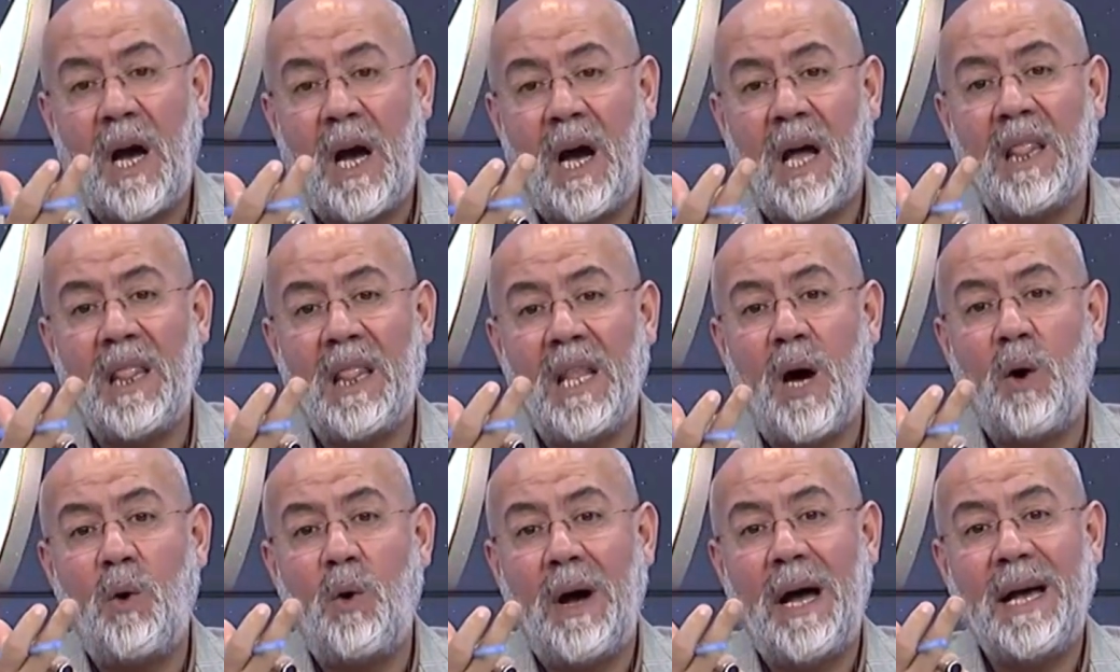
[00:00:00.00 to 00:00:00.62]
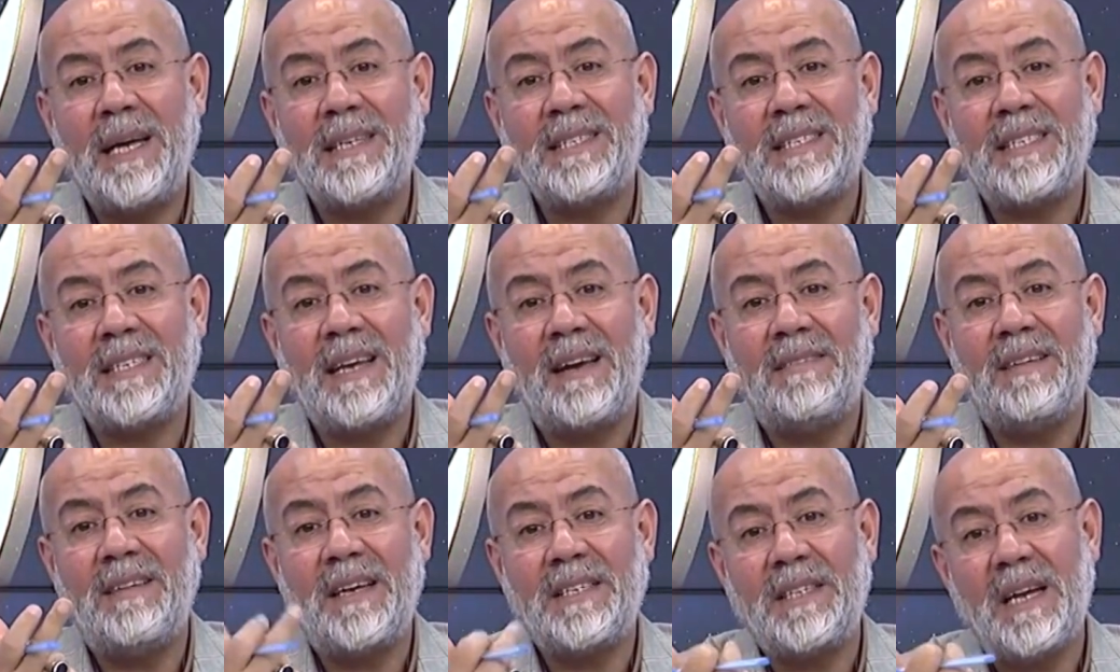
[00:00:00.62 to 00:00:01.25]
Allahu
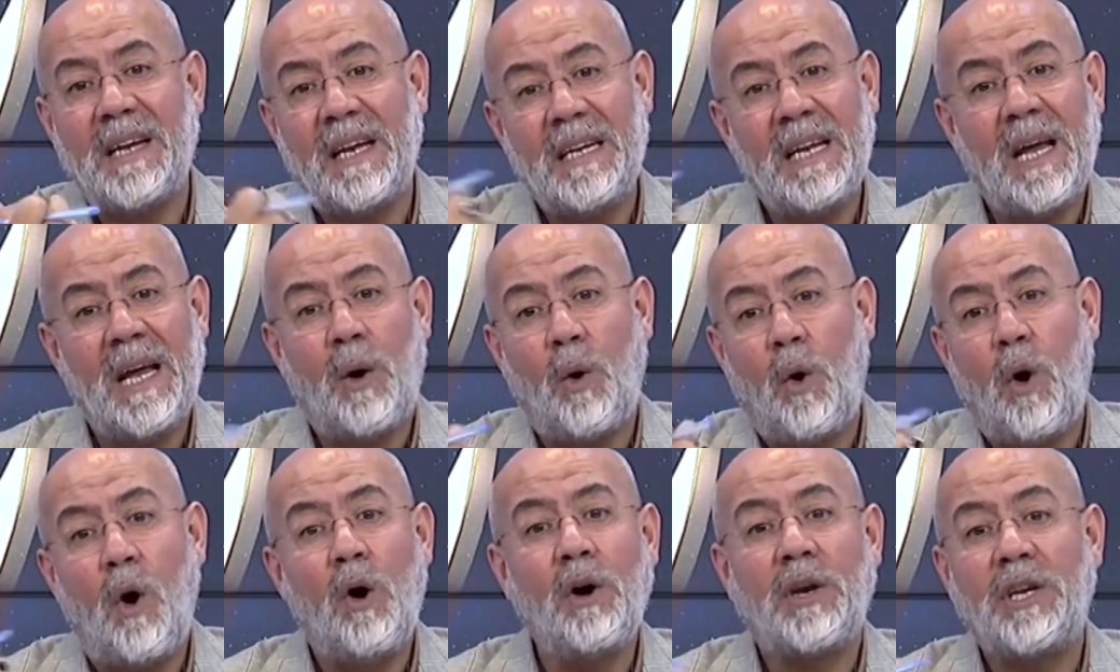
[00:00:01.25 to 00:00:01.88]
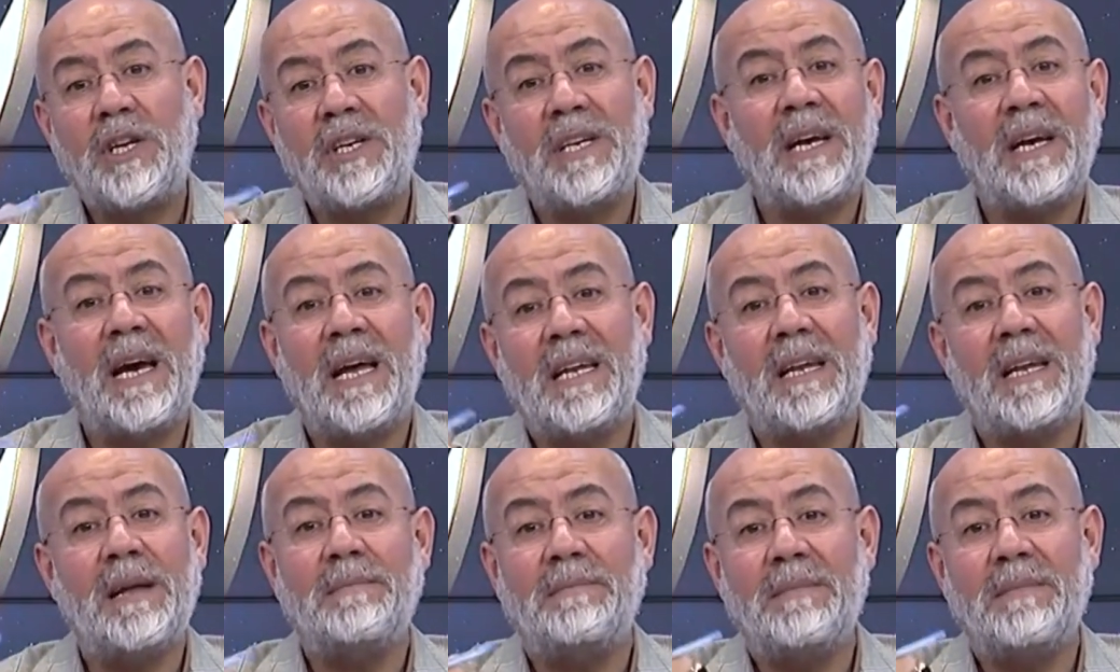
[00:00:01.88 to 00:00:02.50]
Azze ve Celle o
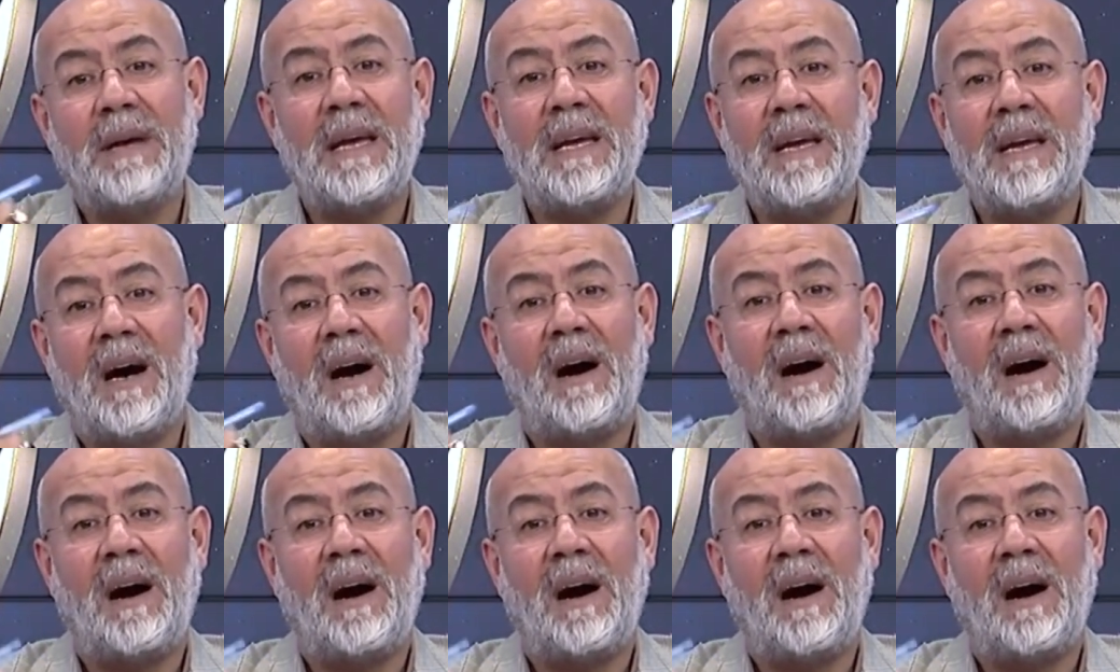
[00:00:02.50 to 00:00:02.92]
kelimeyi